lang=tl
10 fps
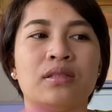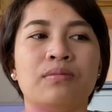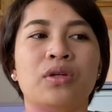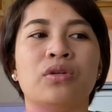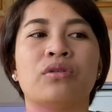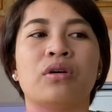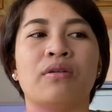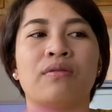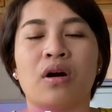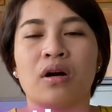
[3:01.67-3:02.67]
Bureau of
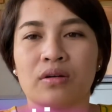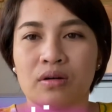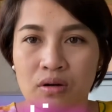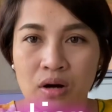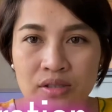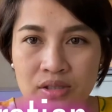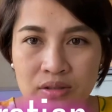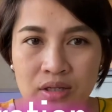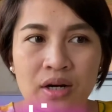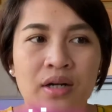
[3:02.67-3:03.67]

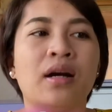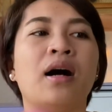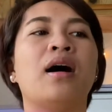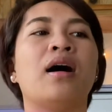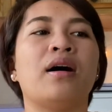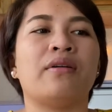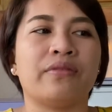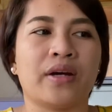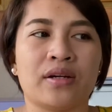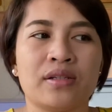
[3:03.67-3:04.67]
Consular
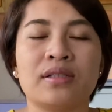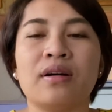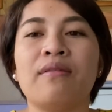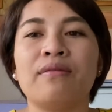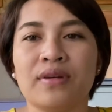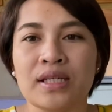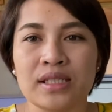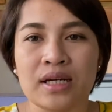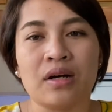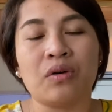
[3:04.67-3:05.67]
Affairs
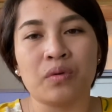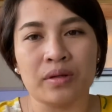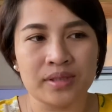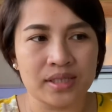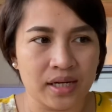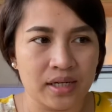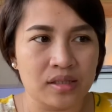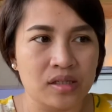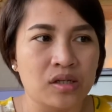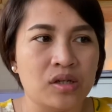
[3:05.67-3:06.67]
Visa website.